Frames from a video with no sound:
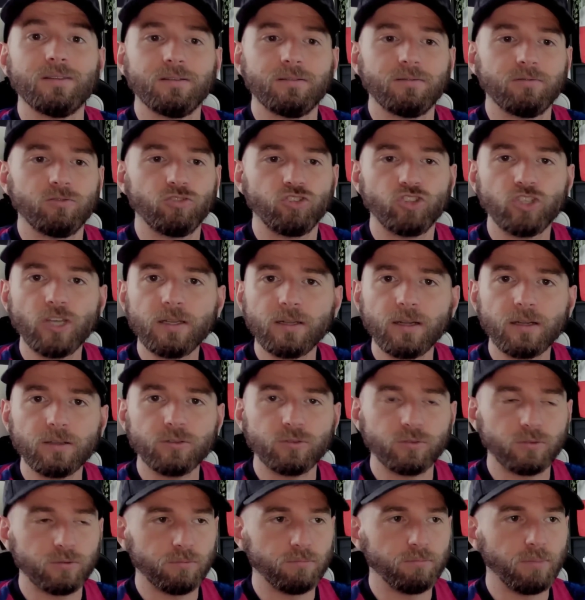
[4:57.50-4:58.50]
chaîne hein,
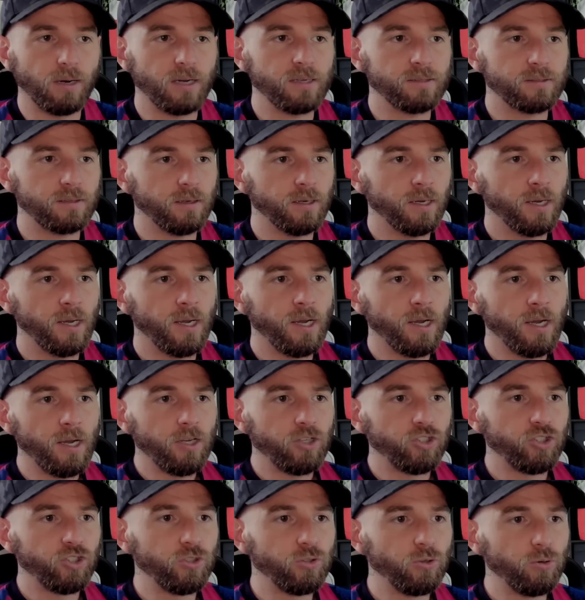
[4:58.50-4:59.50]
du Barça.
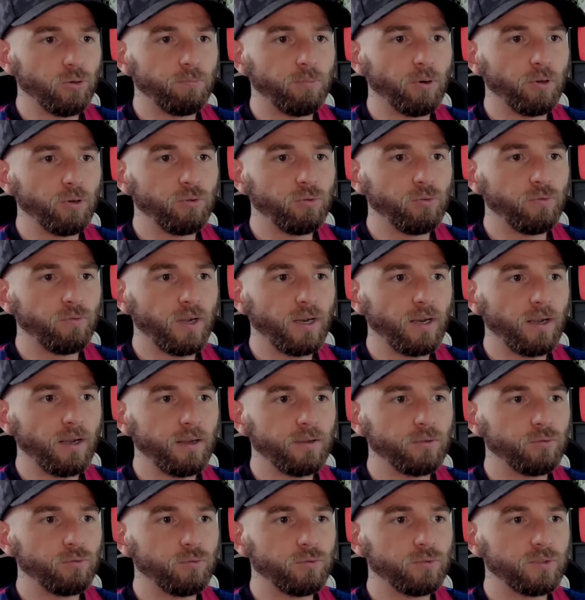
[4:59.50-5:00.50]
J'ai de bonnes nouvelles,
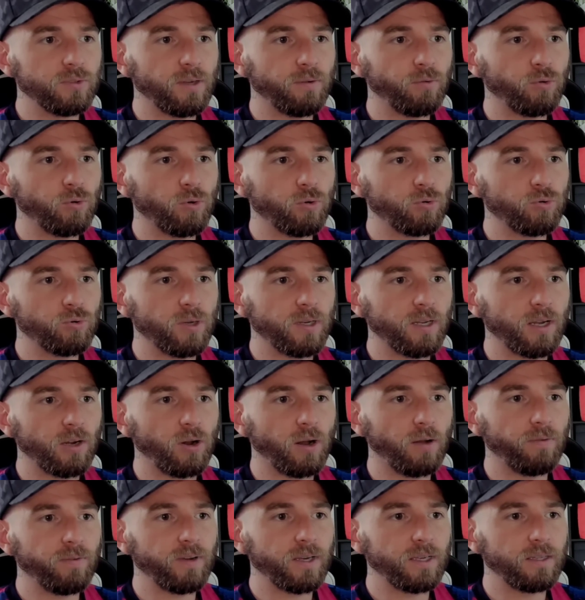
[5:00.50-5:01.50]
hein. nous avons conclu un
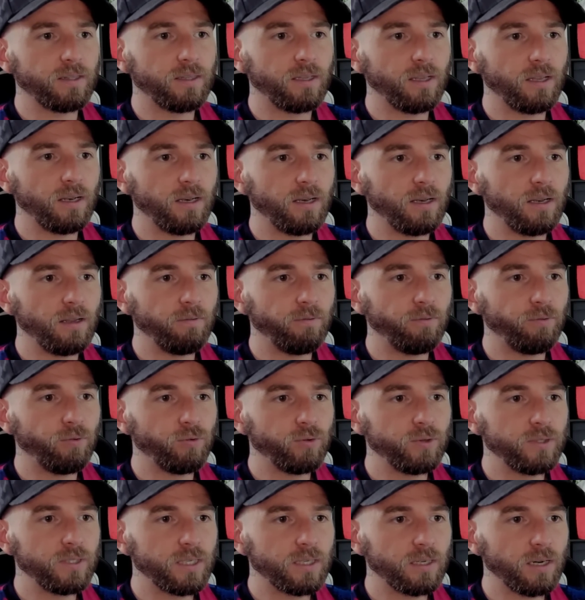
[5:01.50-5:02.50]
accord avec
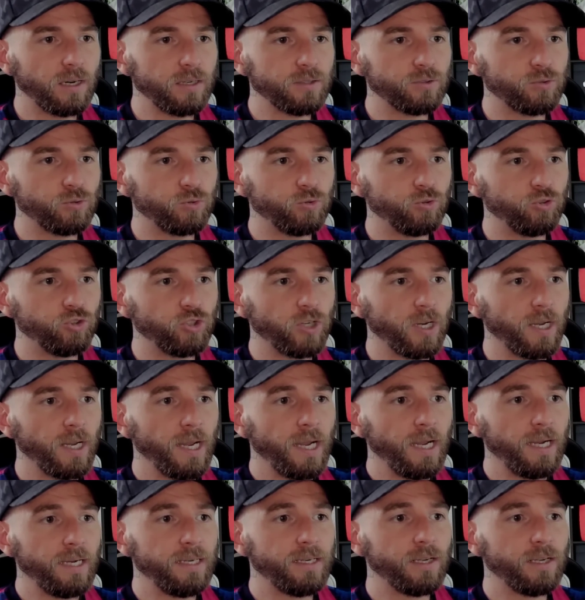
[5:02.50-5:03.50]
Telefonica à ce sujet.
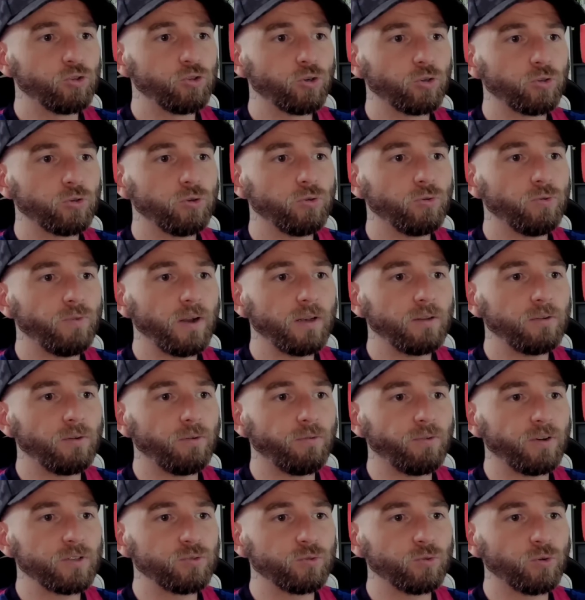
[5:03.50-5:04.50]
Il y a de nouvelles de
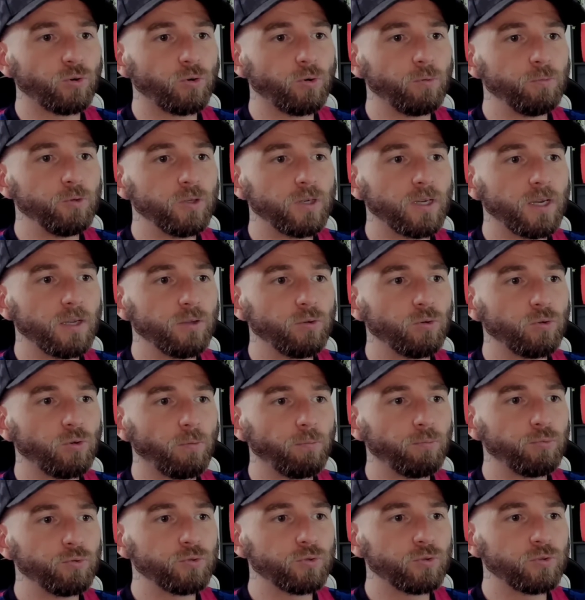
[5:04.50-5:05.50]
façon de communiquer,
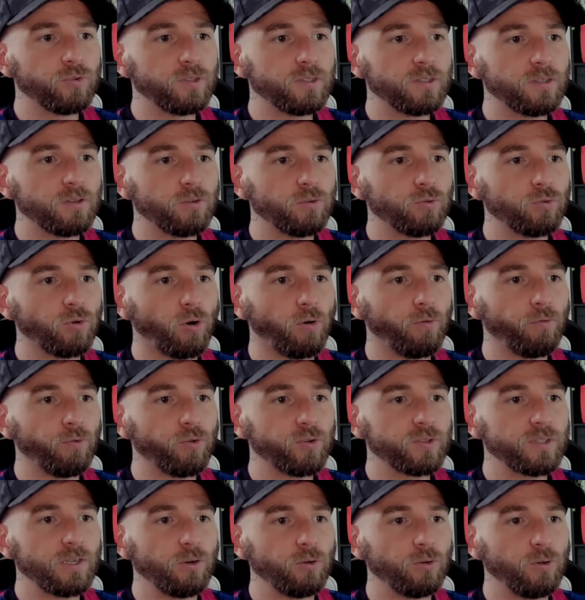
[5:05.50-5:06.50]
d'autant plus que nous essayons de
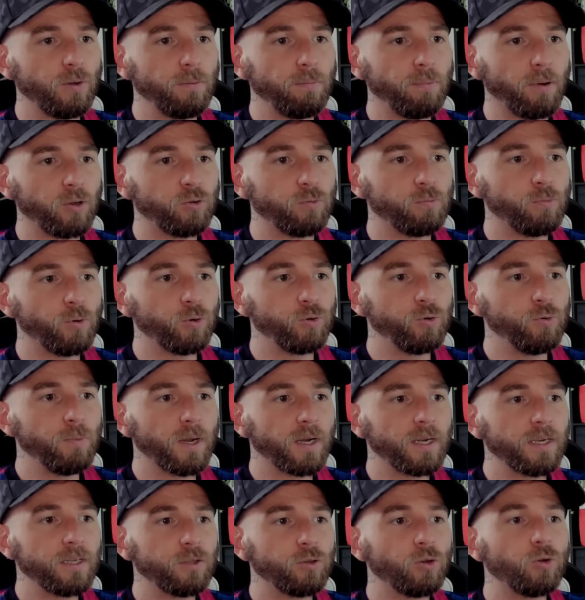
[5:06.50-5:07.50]
renforcer le département
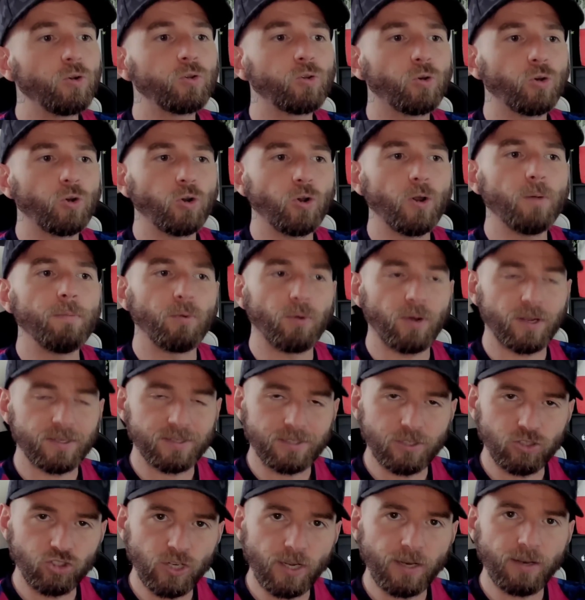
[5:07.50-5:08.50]
numérique de notre club. Et voilà,
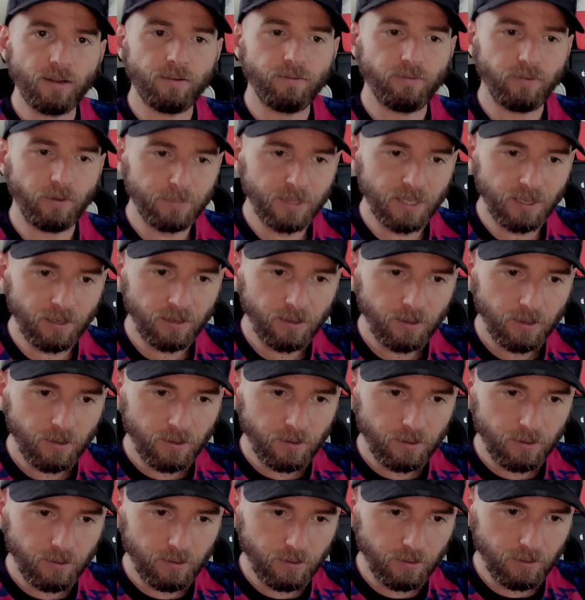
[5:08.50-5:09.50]
cette chaîne va bien
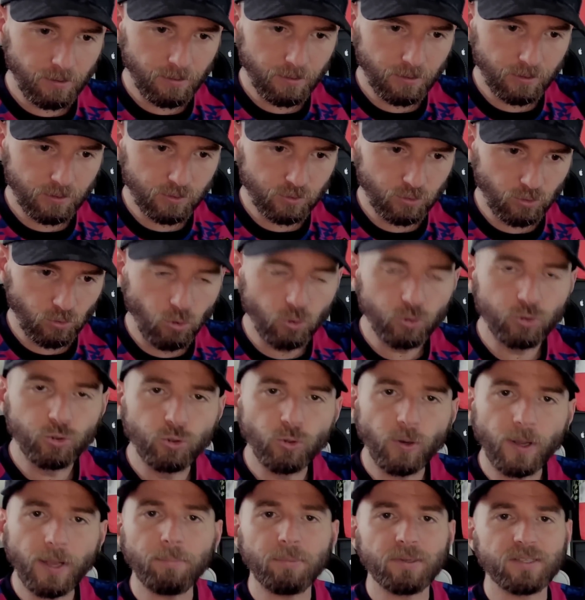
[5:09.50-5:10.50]
euh, se
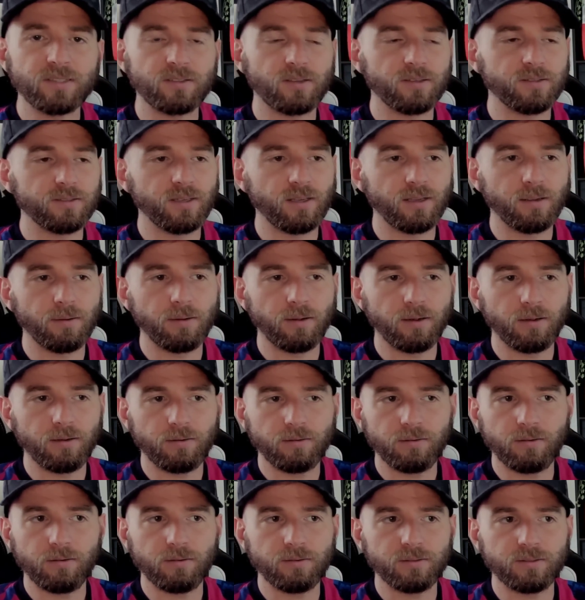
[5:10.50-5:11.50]
clôturer parce que
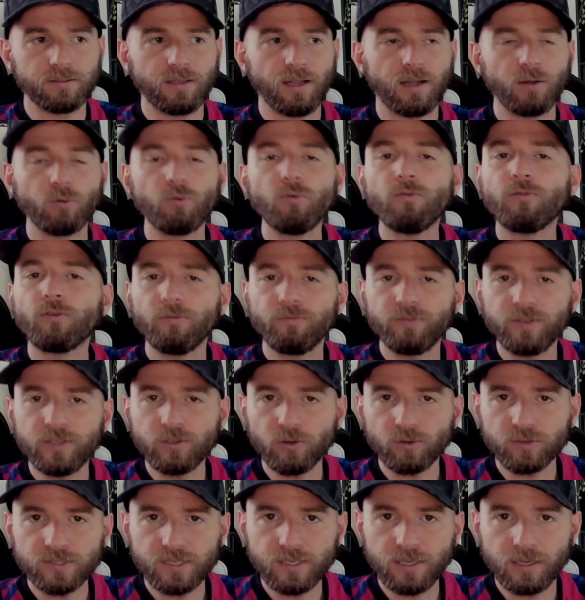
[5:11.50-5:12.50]
c'était un gouffre
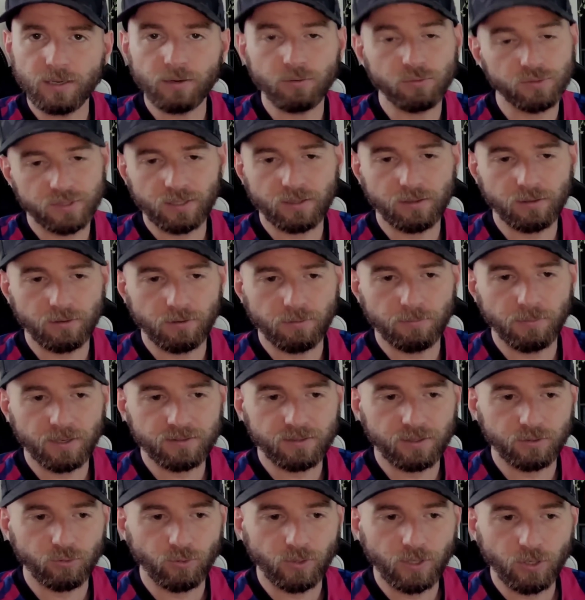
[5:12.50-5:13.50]
financier. Hein. On sait que le
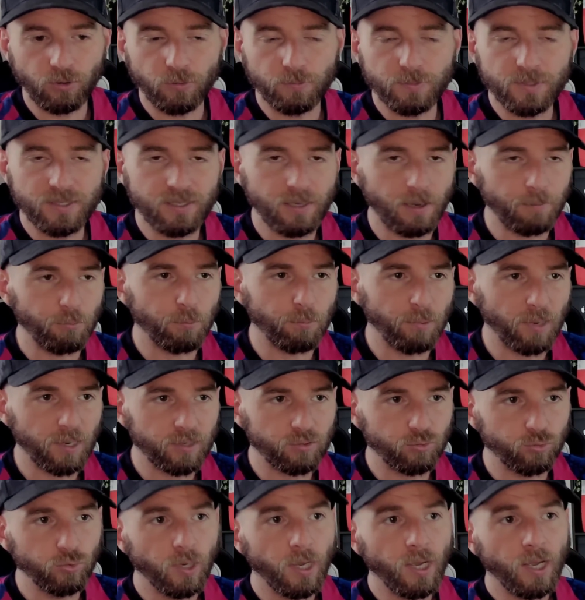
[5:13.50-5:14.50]
Barça doit économiser un peu
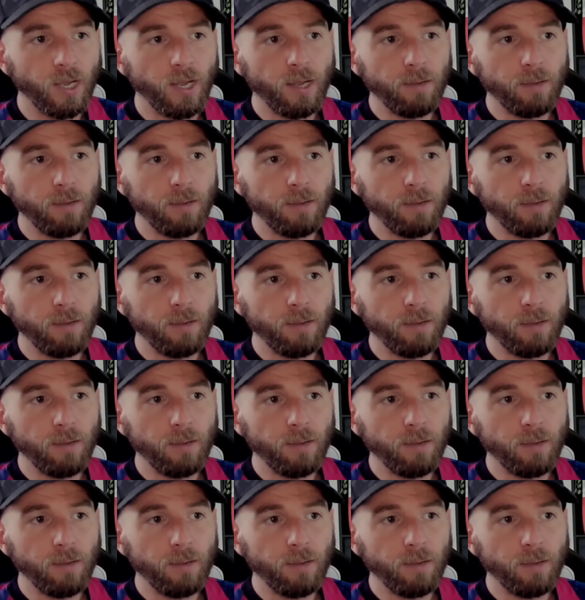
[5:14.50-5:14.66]
partout.